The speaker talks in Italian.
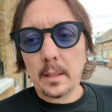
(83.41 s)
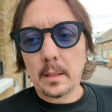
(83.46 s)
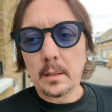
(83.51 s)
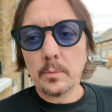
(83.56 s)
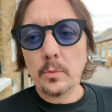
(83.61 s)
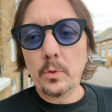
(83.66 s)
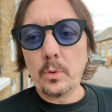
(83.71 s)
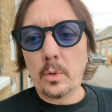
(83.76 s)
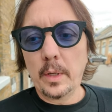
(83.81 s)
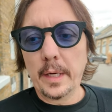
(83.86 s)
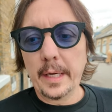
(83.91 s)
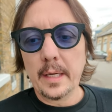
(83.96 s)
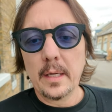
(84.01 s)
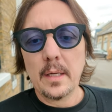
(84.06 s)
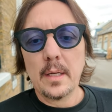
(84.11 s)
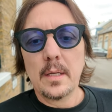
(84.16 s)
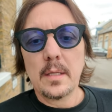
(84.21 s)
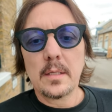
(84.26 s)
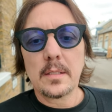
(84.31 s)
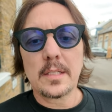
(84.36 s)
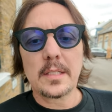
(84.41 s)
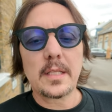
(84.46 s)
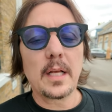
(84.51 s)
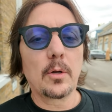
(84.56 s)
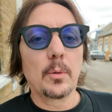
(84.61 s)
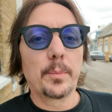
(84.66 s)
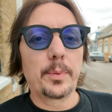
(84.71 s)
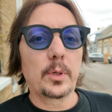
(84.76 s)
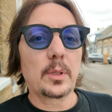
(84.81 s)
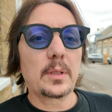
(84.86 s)
Comunque si
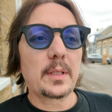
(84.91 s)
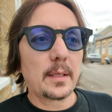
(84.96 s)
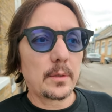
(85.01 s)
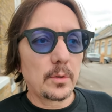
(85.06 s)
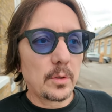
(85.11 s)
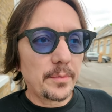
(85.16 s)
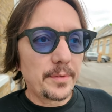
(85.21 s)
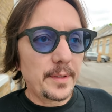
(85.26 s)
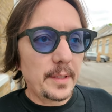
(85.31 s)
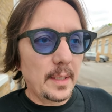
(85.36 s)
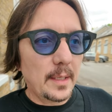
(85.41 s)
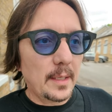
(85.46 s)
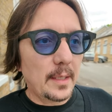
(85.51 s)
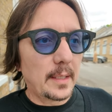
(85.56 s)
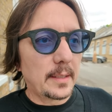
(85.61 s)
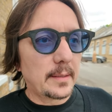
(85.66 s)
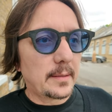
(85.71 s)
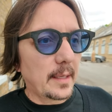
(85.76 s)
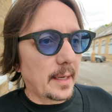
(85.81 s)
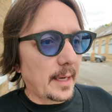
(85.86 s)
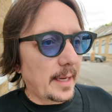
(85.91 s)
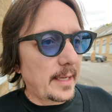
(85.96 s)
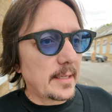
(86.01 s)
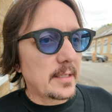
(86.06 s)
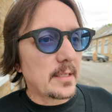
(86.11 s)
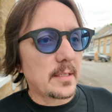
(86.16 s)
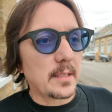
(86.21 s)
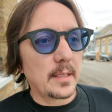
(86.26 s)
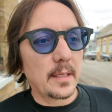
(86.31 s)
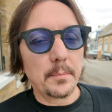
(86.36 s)
stanno portando via
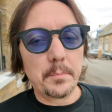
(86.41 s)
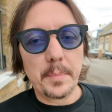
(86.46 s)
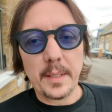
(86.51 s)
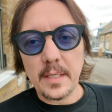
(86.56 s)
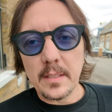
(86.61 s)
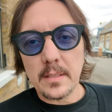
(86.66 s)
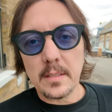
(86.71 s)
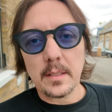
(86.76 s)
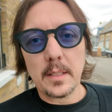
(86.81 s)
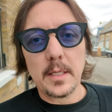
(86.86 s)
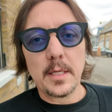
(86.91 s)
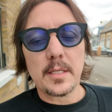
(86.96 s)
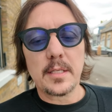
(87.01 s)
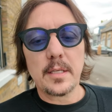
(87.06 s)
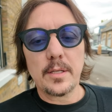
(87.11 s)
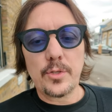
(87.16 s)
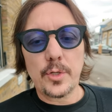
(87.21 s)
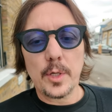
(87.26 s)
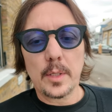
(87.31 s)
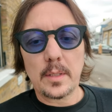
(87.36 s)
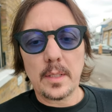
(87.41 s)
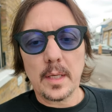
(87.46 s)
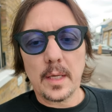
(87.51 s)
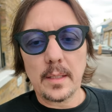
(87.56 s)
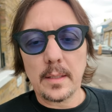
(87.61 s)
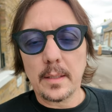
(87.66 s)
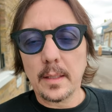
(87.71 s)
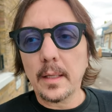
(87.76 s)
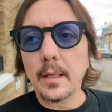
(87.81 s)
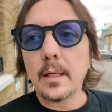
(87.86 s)
interessi, business,
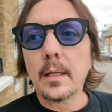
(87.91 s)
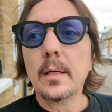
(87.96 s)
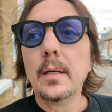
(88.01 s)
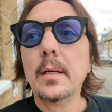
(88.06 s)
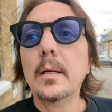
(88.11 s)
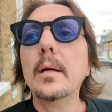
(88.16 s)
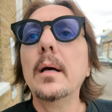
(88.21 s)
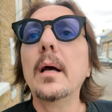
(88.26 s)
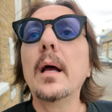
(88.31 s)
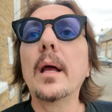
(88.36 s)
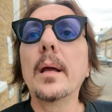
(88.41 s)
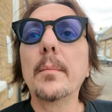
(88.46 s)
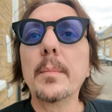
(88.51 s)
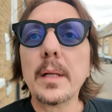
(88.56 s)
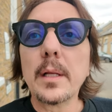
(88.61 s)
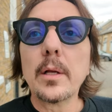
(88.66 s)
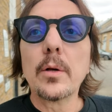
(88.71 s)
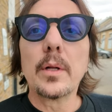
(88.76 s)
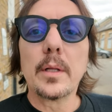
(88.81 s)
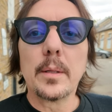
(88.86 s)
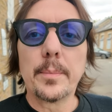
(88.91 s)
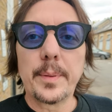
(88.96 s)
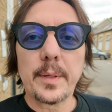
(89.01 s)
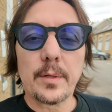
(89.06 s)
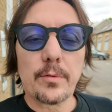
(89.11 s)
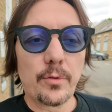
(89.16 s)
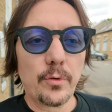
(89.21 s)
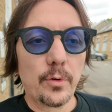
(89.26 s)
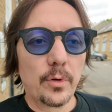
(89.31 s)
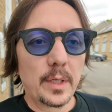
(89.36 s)
eccetera, di eh, milioni di
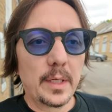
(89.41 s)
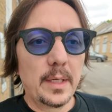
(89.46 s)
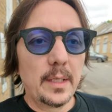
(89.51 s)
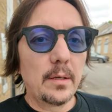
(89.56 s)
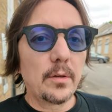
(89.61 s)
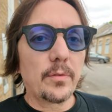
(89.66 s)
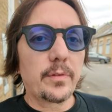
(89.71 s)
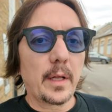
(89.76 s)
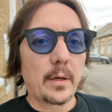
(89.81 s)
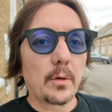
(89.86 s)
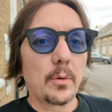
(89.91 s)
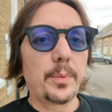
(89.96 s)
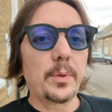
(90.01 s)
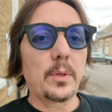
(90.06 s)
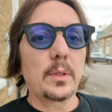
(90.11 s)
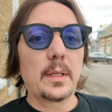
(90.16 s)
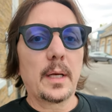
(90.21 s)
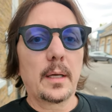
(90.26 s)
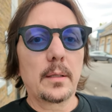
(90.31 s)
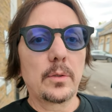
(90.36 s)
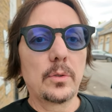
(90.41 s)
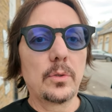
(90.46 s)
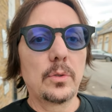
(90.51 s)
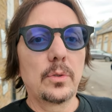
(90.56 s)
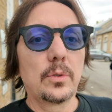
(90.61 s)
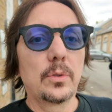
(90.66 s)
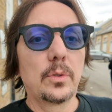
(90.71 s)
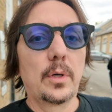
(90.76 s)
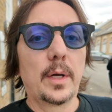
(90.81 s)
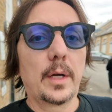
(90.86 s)
persone lo stanno
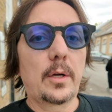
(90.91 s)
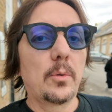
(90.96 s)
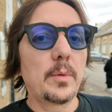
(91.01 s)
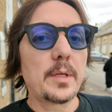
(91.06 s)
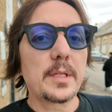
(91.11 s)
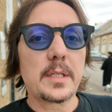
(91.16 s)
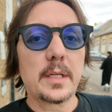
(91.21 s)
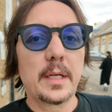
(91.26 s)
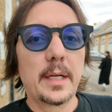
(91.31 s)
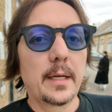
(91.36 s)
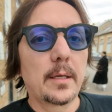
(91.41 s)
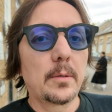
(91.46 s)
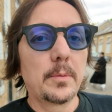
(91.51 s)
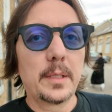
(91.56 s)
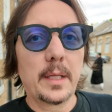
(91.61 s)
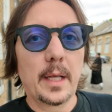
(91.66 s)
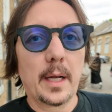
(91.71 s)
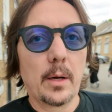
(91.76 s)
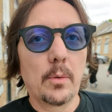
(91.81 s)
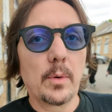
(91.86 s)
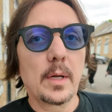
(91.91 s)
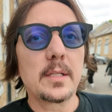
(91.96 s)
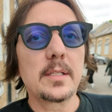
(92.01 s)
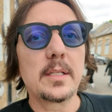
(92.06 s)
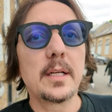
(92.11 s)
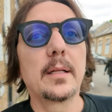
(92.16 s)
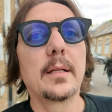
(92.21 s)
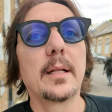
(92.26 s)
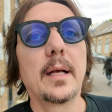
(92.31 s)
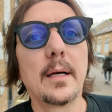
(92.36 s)
portando, è come se come dire,
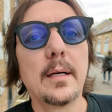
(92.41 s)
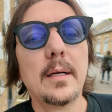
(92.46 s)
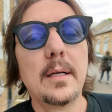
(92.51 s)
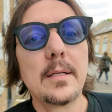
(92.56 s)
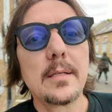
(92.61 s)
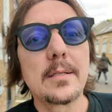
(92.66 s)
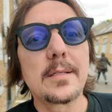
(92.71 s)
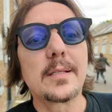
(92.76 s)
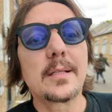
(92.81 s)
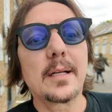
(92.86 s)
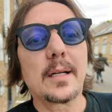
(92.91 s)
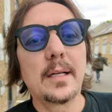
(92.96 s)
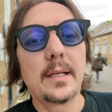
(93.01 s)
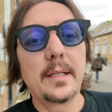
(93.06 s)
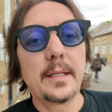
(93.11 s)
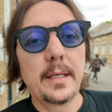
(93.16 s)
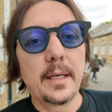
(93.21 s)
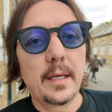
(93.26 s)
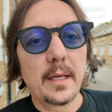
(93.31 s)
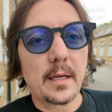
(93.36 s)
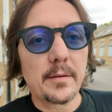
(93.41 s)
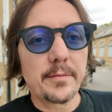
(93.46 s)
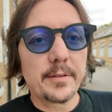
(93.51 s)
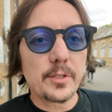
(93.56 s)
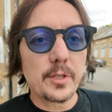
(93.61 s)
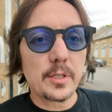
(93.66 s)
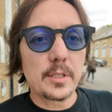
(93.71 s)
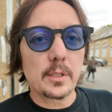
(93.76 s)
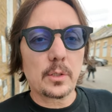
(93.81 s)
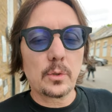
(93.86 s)
un'azienda straniera
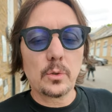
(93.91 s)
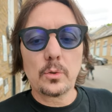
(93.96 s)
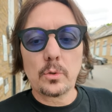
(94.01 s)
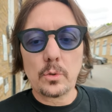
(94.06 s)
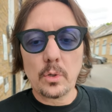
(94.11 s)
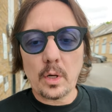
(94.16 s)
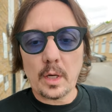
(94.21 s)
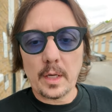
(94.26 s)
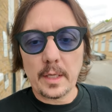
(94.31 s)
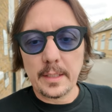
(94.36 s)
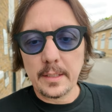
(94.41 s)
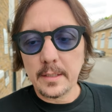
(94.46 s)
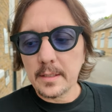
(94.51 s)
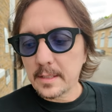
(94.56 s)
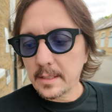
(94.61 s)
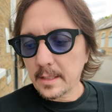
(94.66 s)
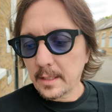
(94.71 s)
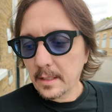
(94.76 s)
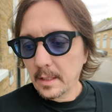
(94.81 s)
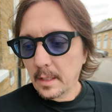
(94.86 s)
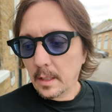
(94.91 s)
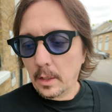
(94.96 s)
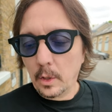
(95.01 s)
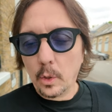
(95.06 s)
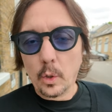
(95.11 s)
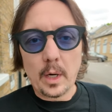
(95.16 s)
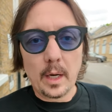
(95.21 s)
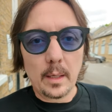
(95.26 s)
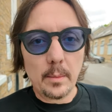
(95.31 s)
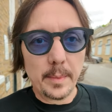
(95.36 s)
facesse concorrenza
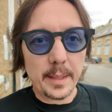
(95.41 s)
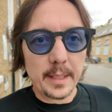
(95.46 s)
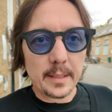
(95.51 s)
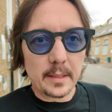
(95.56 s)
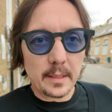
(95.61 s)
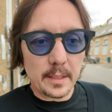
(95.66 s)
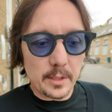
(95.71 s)
localmente.